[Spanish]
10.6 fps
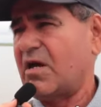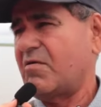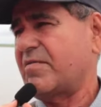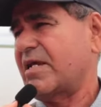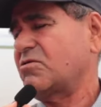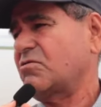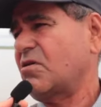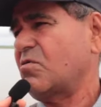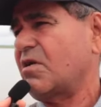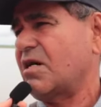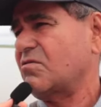la vibración
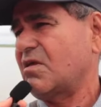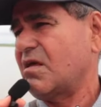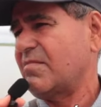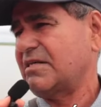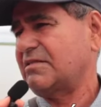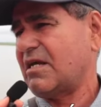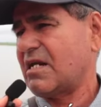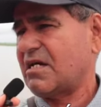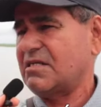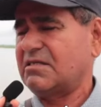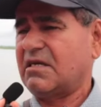de los carros nada más
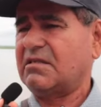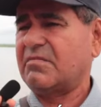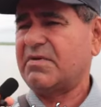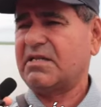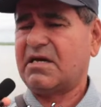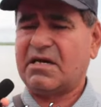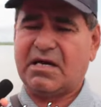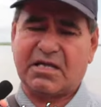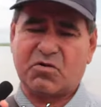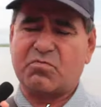alcanza también a,